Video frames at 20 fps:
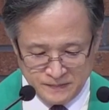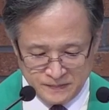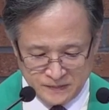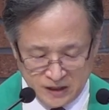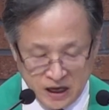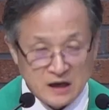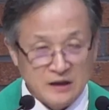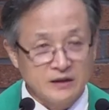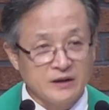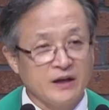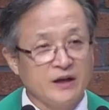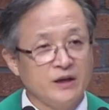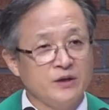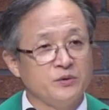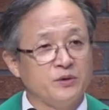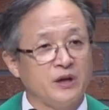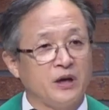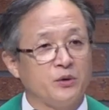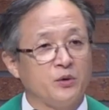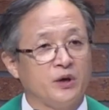당대
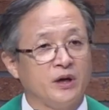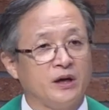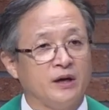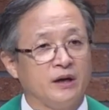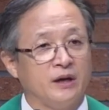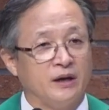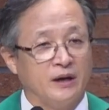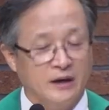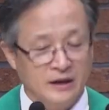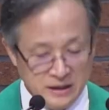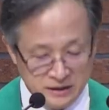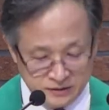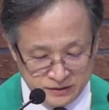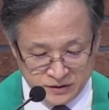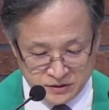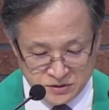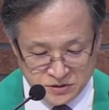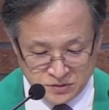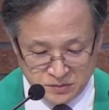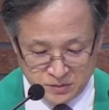유대교의
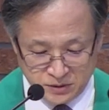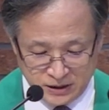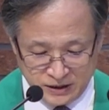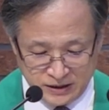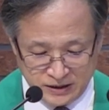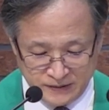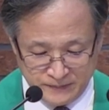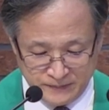엘리트였습니다.